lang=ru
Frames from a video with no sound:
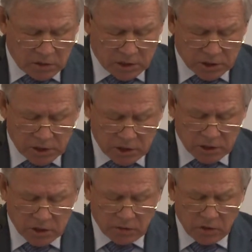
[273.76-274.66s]
решение
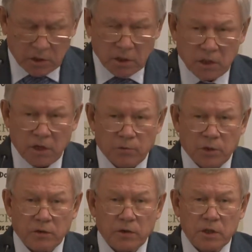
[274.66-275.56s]
Совета глав
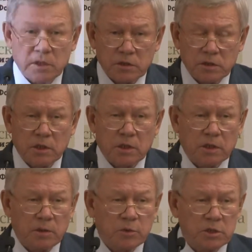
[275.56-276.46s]
правительств, где
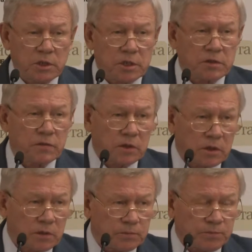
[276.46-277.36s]

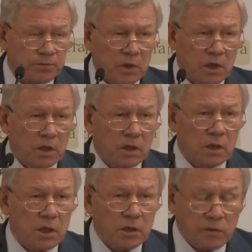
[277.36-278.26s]
непосредственно я
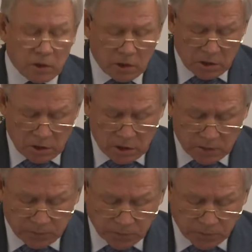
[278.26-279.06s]
докладывал, и